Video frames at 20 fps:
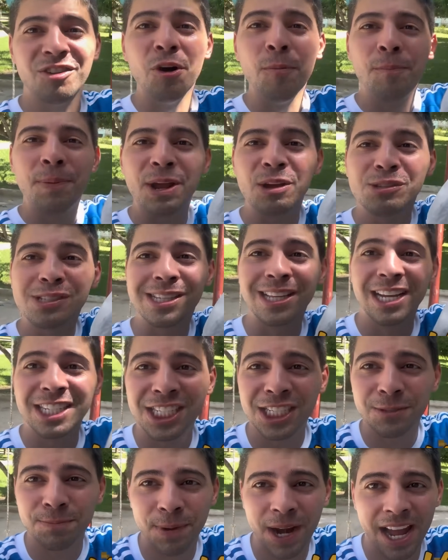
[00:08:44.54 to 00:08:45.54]
comprei uns
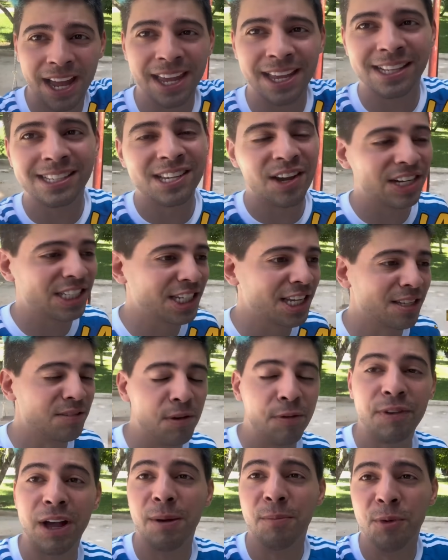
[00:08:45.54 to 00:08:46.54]
lanches pra eles, eu acho que eles
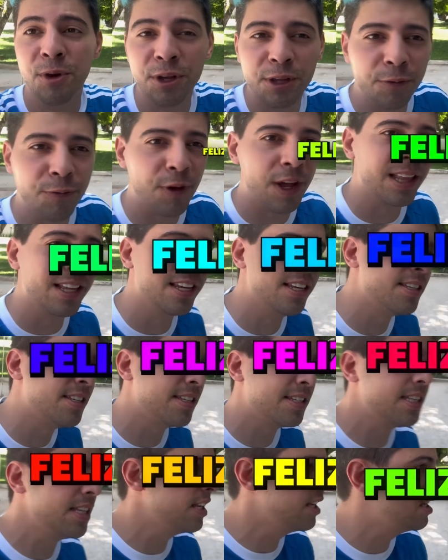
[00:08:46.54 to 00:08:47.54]
vão ficar muito
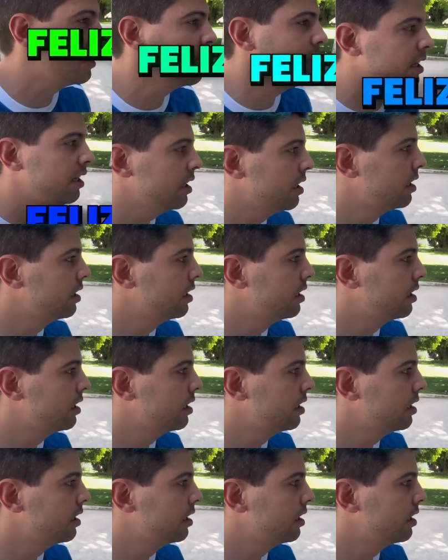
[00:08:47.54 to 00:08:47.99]
felizes e.